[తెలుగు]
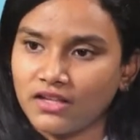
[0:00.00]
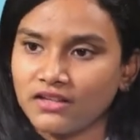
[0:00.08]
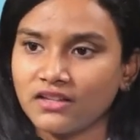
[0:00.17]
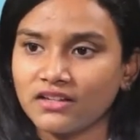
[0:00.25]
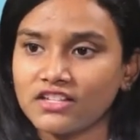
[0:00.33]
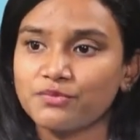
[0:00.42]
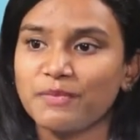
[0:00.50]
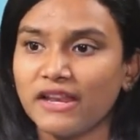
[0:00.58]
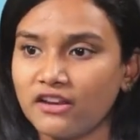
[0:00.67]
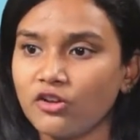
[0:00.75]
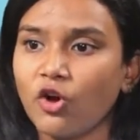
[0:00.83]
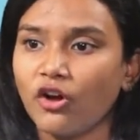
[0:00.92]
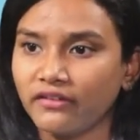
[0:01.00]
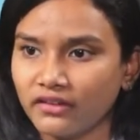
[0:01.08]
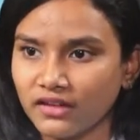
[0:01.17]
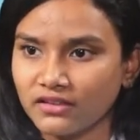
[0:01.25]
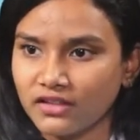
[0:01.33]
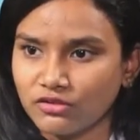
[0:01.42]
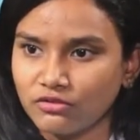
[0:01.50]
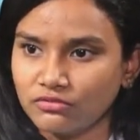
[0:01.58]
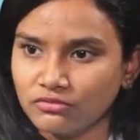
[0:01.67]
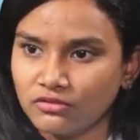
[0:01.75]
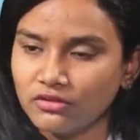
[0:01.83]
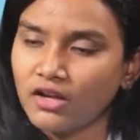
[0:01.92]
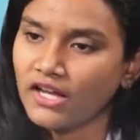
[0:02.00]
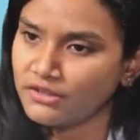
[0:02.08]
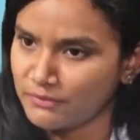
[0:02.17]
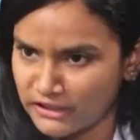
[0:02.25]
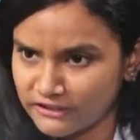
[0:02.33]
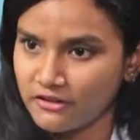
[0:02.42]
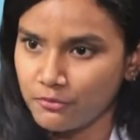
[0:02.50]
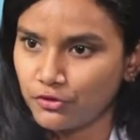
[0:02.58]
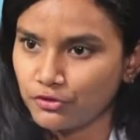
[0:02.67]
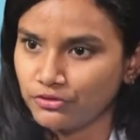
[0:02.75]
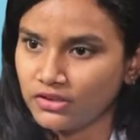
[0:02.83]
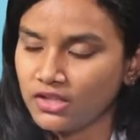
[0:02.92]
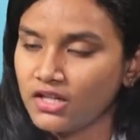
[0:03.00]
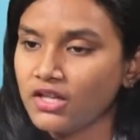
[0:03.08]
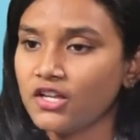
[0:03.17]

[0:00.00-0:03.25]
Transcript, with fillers: ఏదైనా స్మెల్ ఆర్డర్ అయితే ఏదో ఉందో అది మాత్రమే పోతుంది